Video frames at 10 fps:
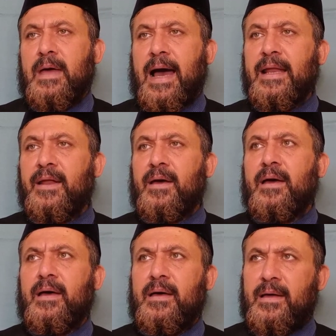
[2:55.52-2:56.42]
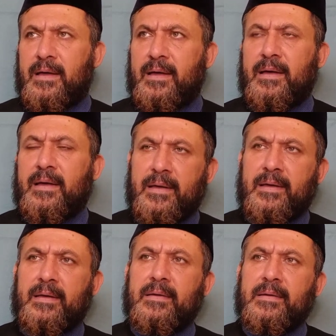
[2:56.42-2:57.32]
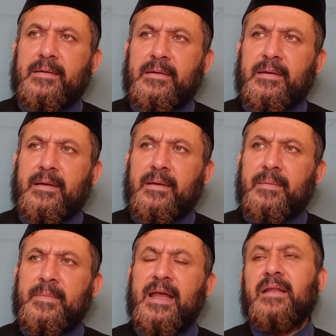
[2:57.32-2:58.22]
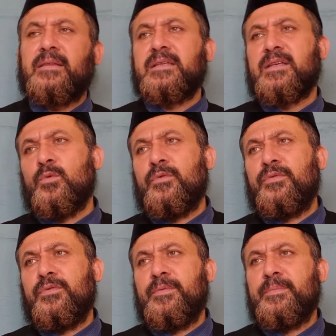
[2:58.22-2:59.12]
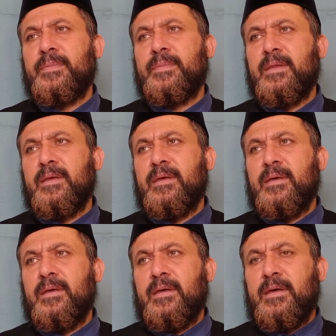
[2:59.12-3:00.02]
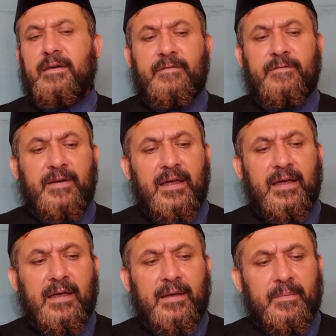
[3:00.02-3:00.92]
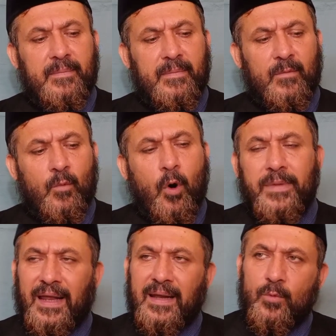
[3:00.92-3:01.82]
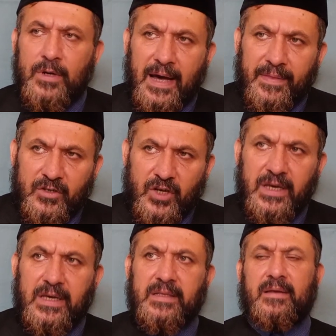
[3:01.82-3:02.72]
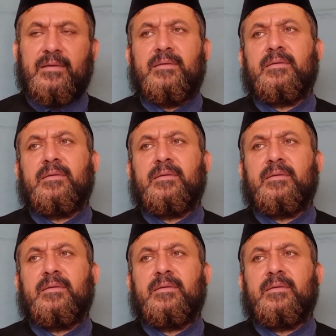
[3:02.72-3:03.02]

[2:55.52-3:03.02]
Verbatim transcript: حن... آه من أهل التصوف ف وهم يعلمون هذا جيدا